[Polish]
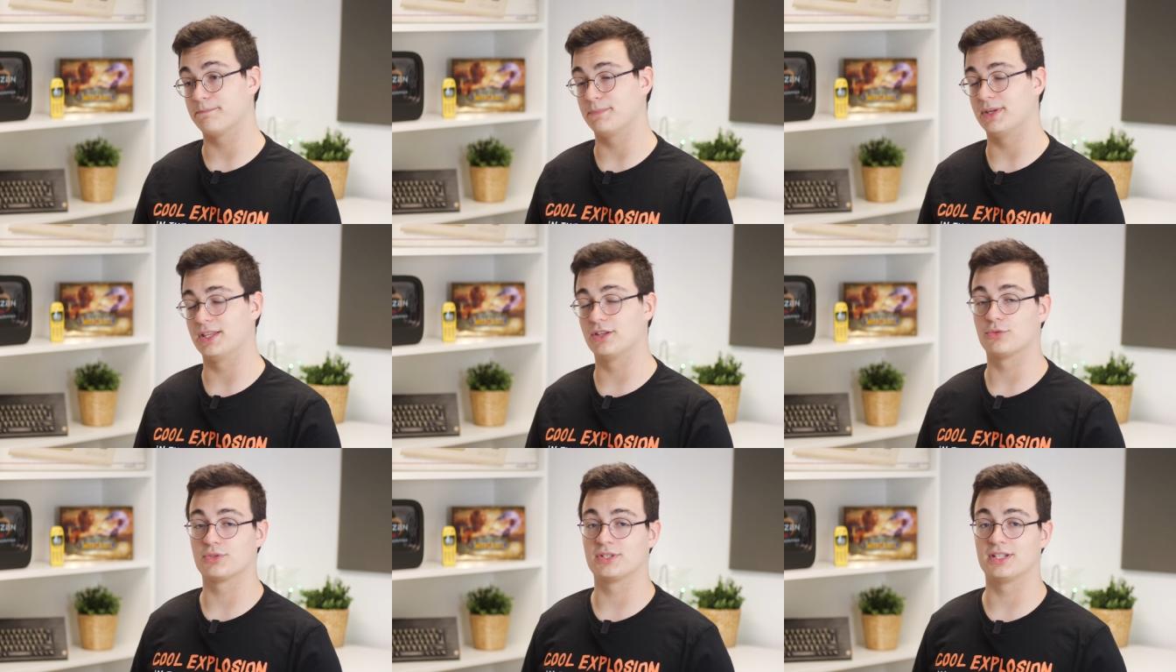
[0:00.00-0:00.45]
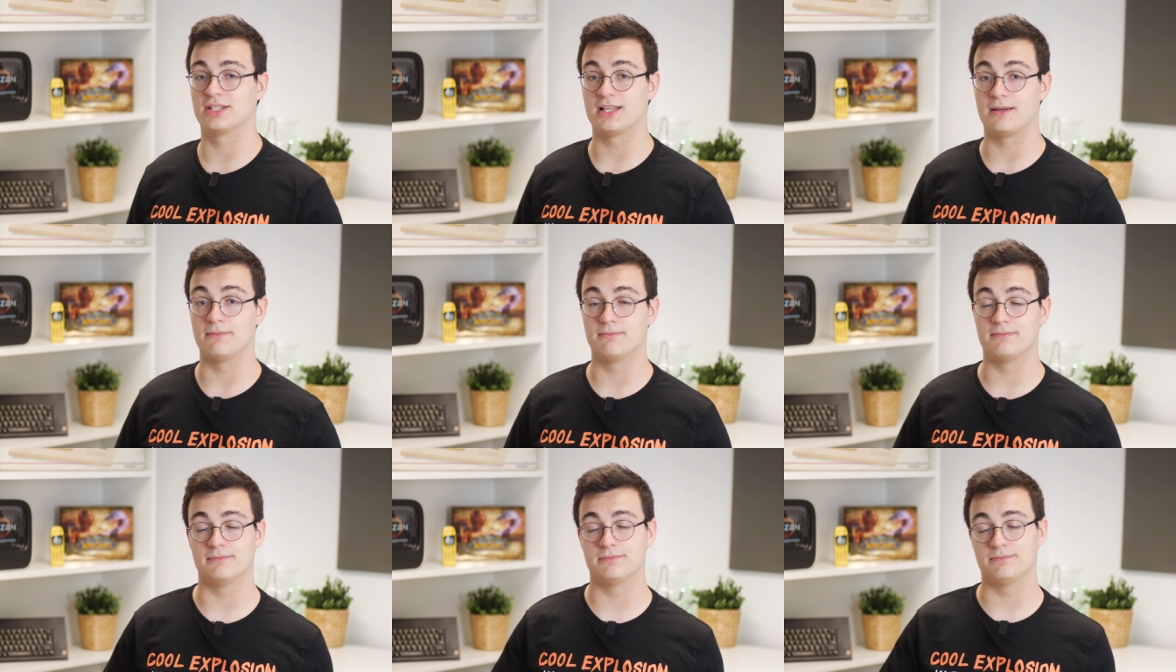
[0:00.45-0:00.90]
Będą się
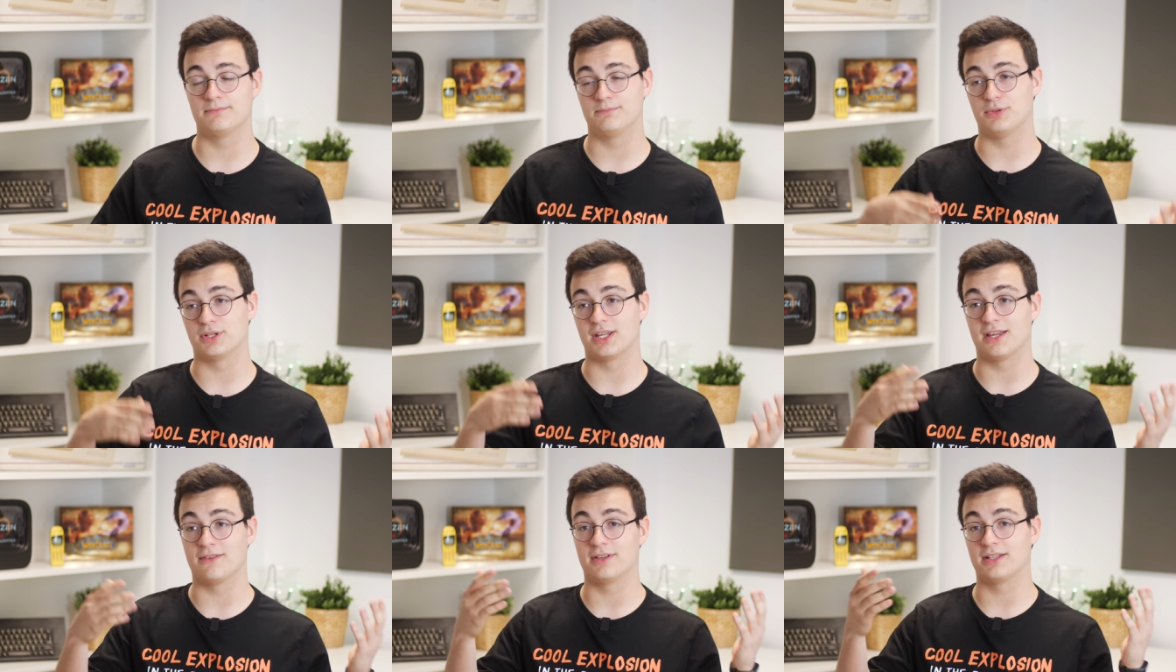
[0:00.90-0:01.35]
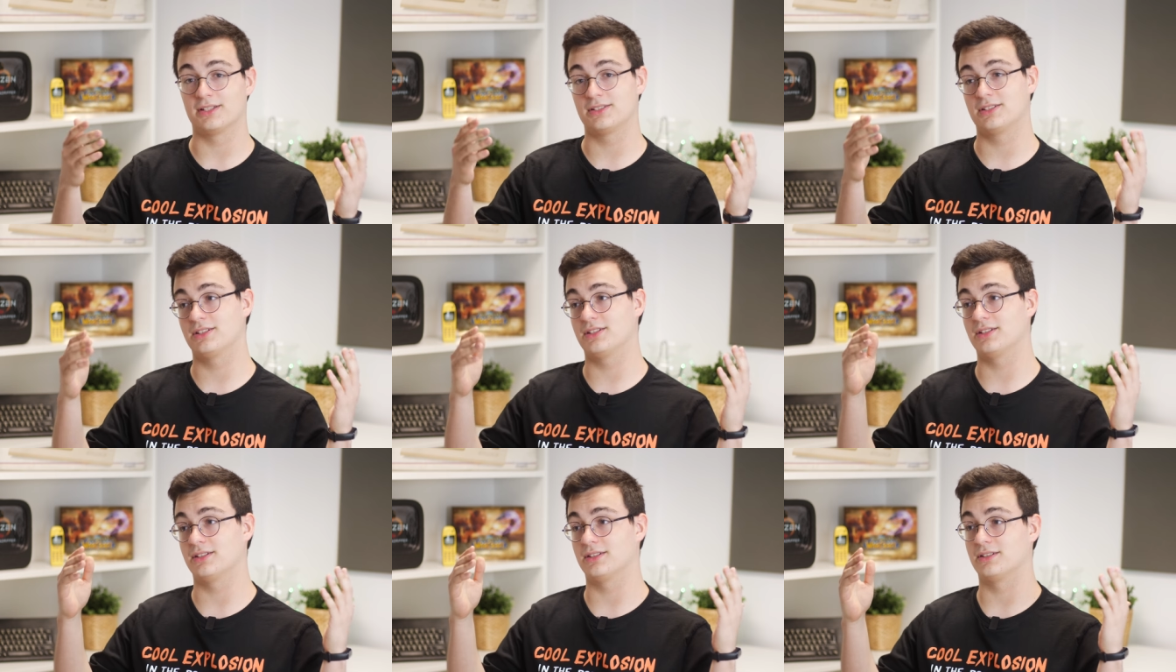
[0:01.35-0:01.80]
tam
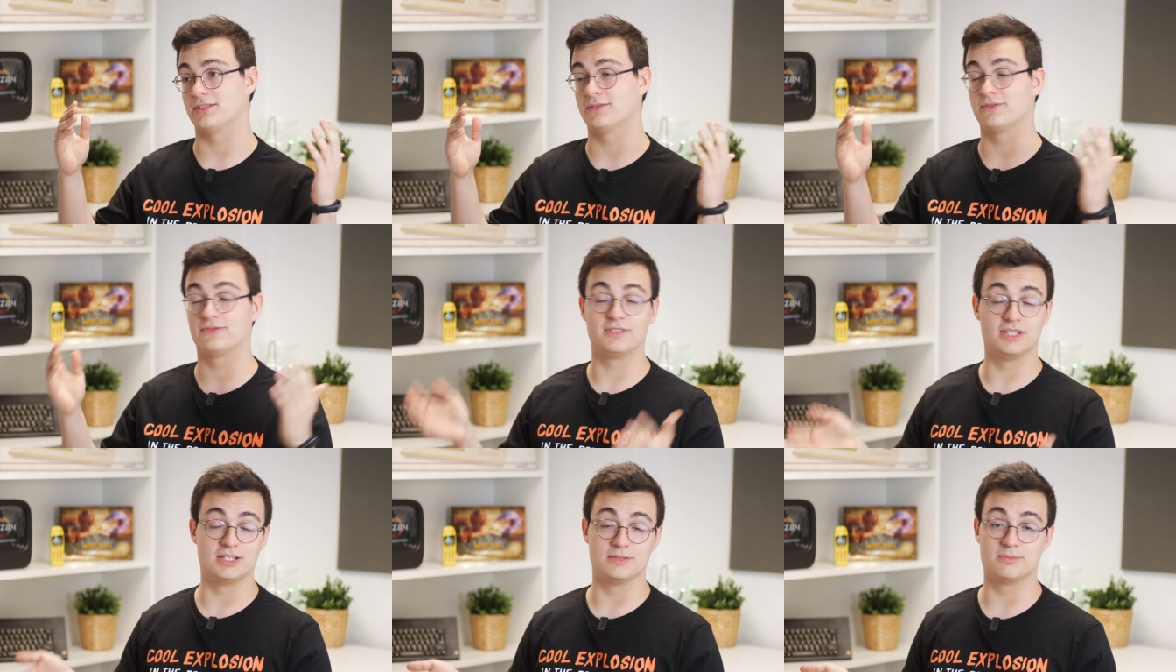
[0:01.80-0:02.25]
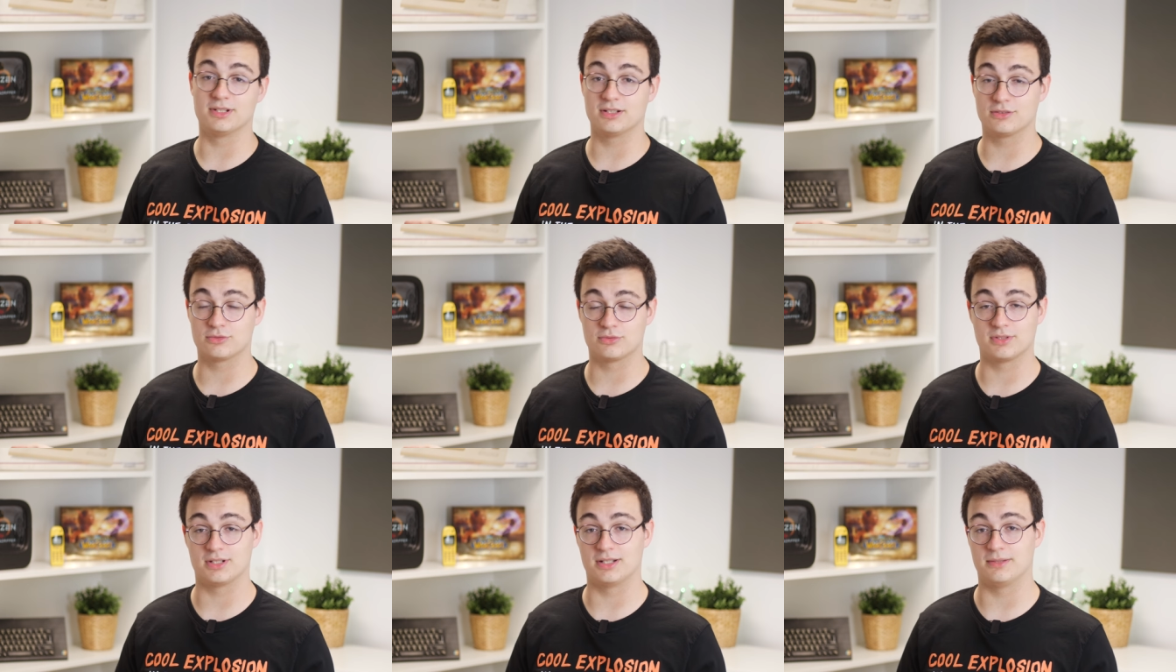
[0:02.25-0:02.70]
pojawiać e, filmy,
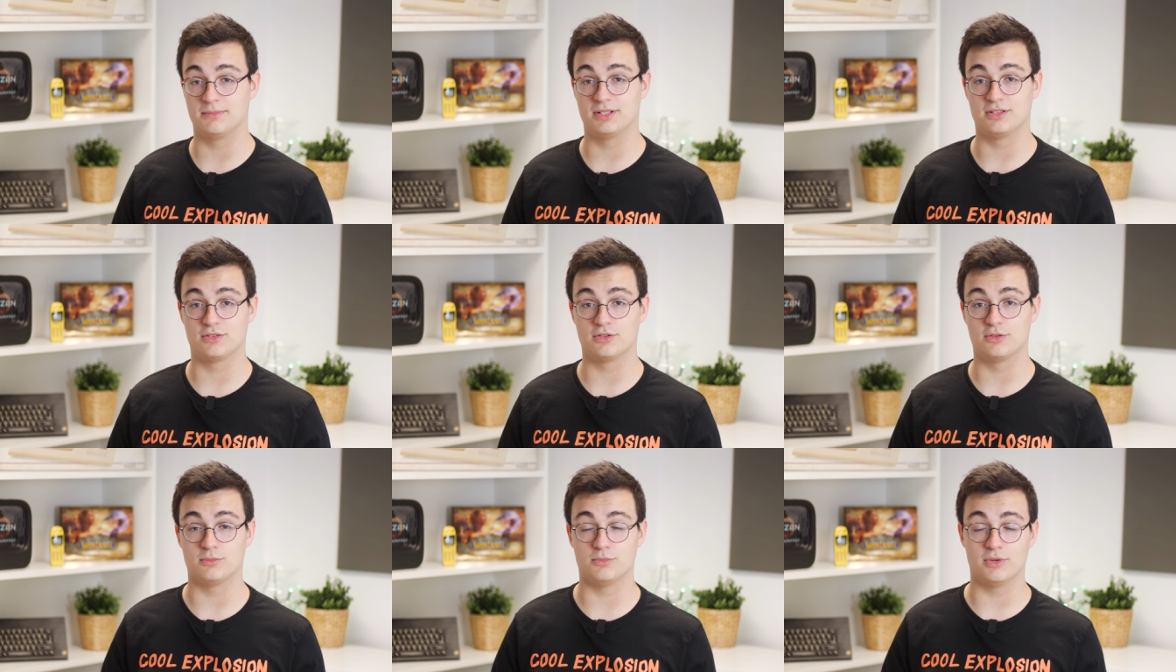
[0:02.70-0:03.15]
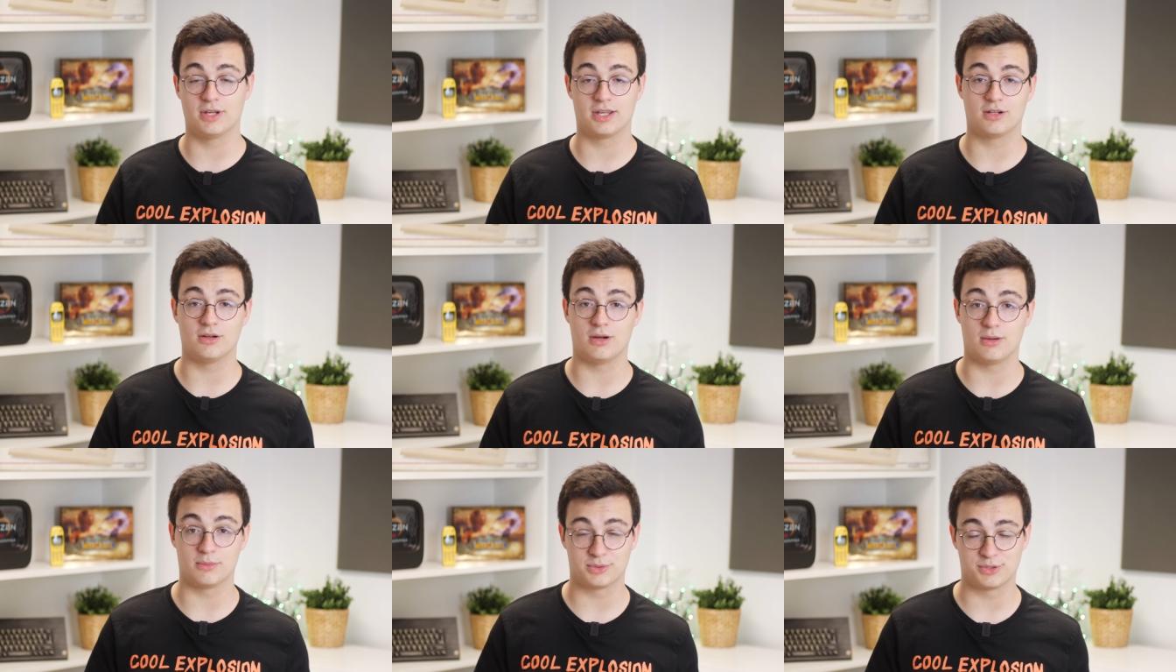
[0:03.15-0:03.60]
które będą
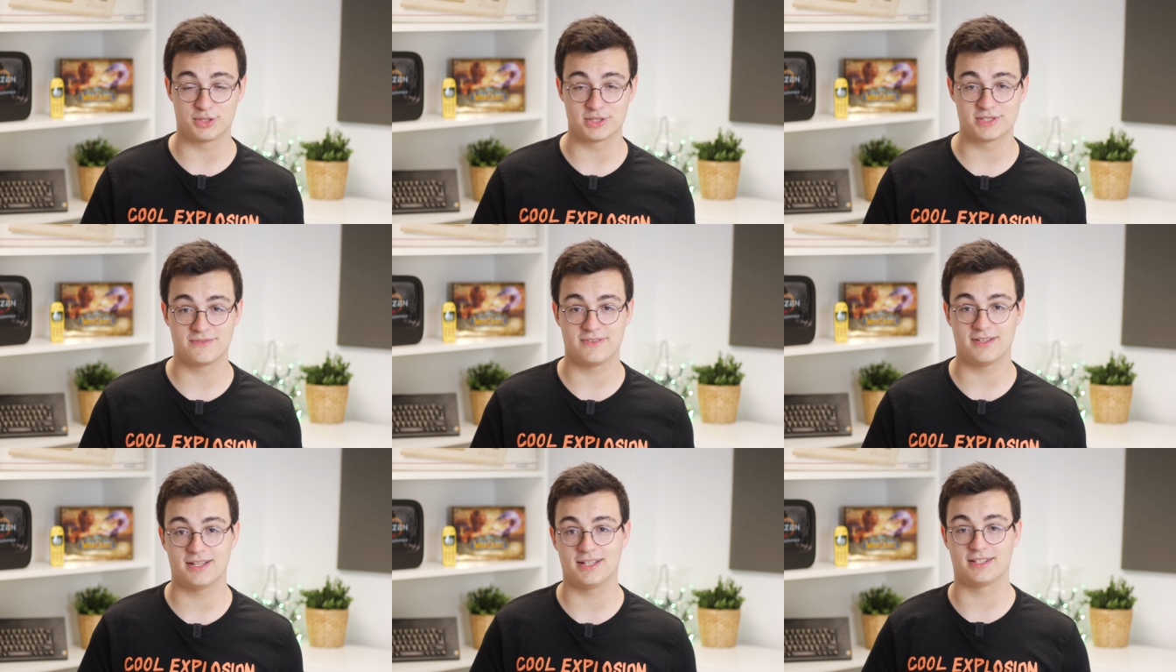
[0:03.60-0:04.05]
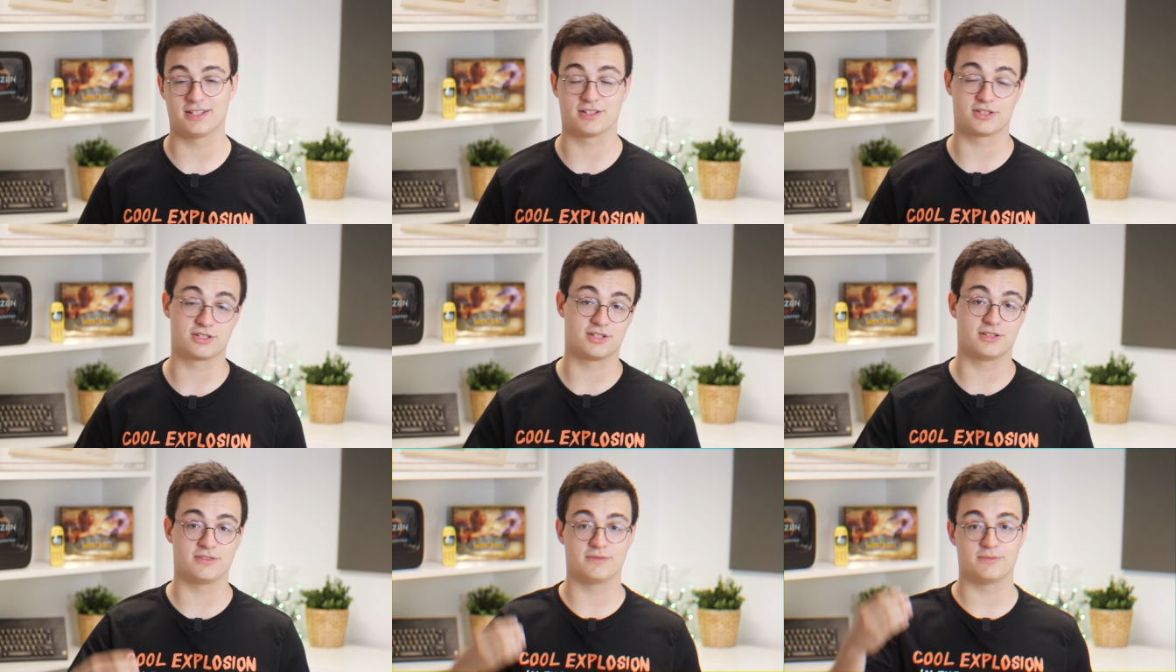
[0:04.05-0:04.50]
mojego autorstwa, a
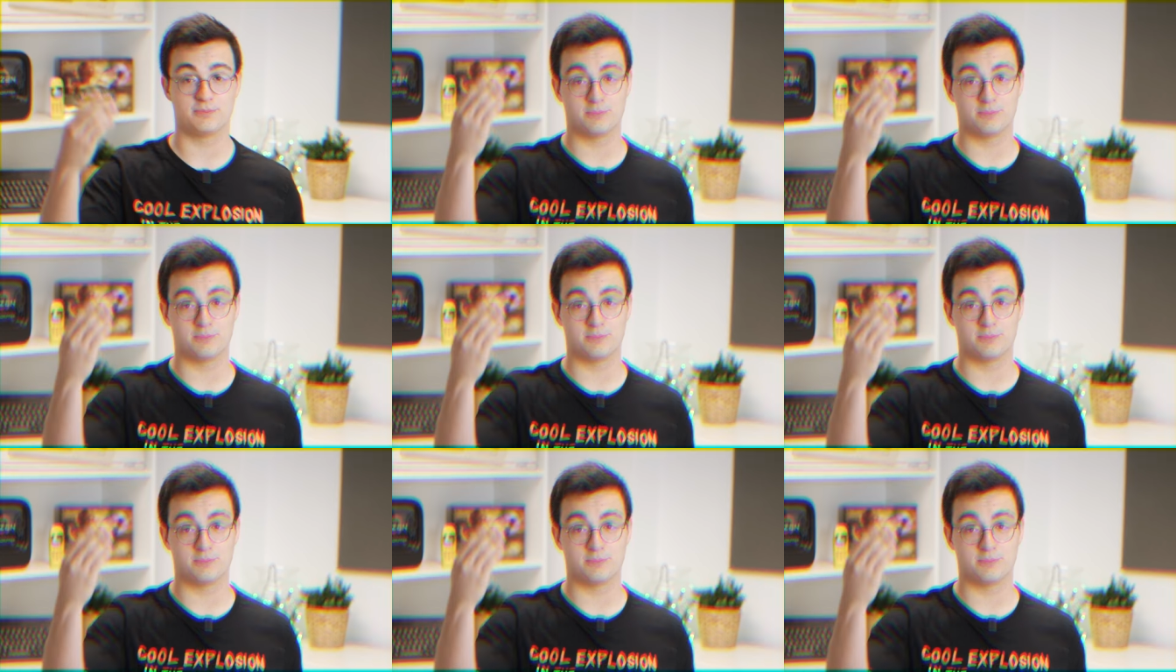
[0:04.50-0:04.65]
także